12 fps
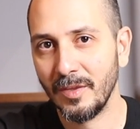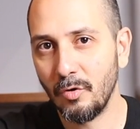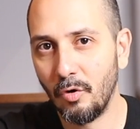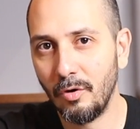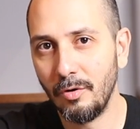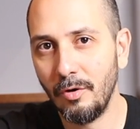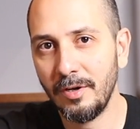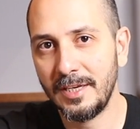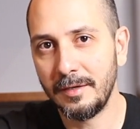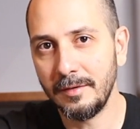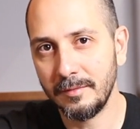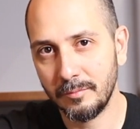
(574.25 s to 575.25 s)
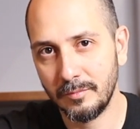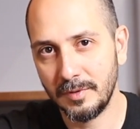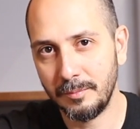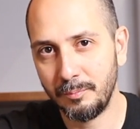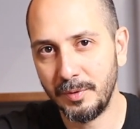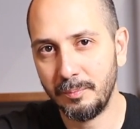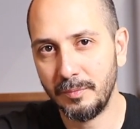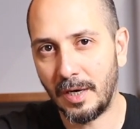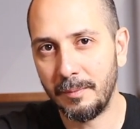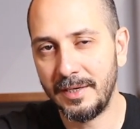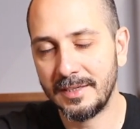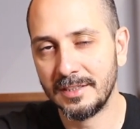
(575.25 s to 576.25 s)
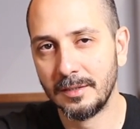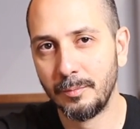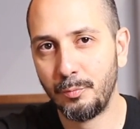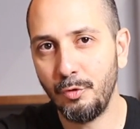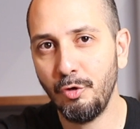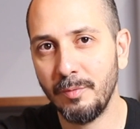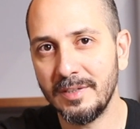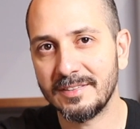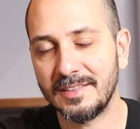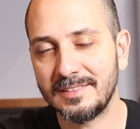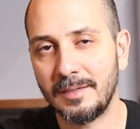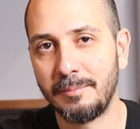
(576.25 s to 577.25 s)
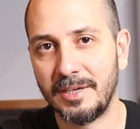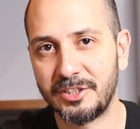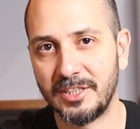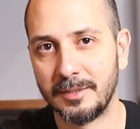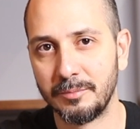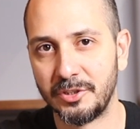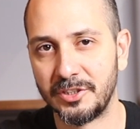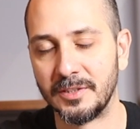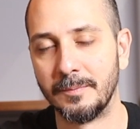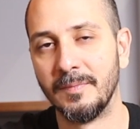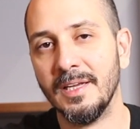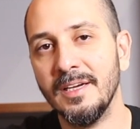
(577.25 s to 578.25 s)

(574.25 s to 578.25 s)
O öyle bir Amerika'da büyüme zaten başlatmıştı.